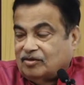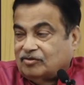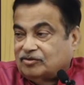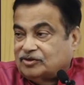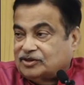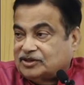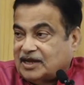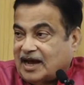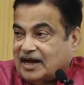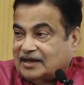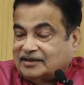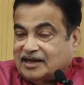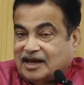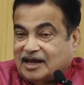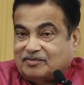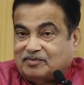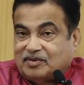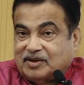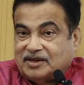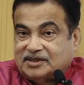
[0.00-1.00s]
और उसके
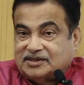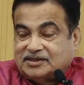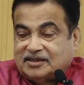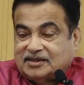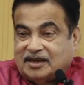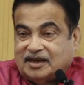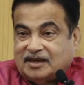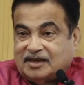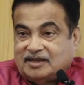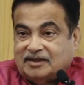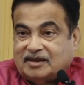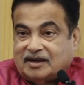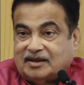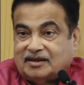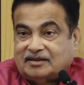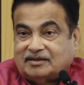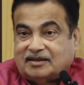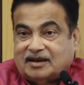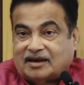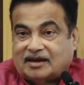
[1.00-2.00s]
आधार पर इस
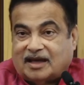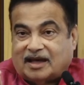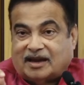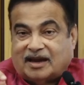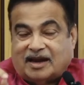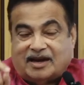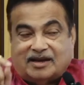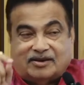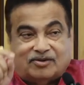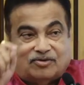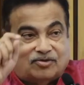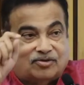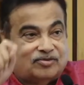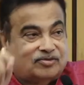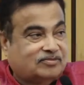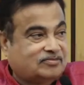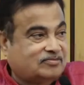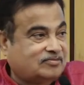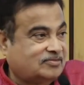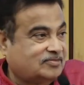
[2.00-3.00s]
दरिद्र नारायण को
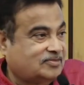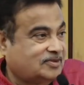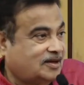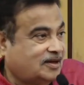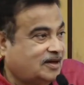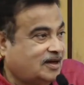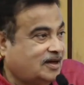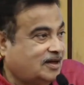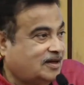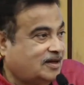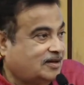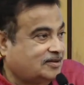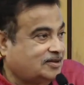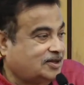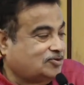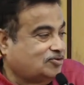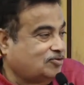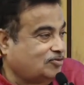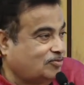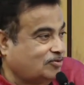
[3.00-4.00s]

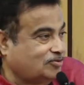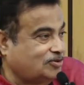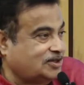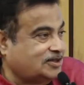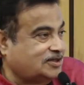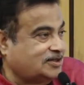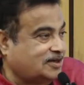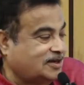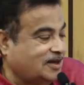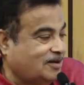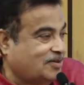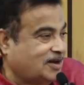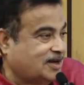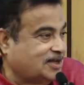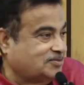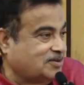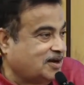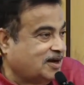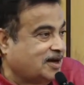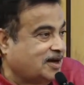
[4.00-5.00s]
जिसको मोदी जी के
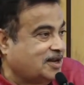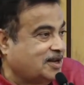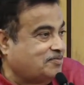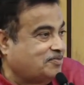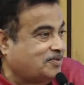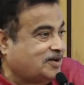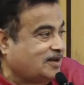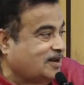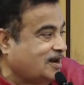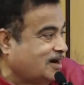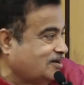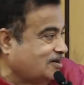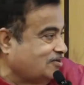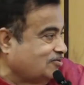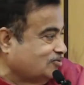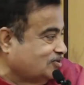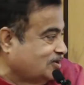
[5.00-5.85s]
हमारे इसमें गरीब कल्याण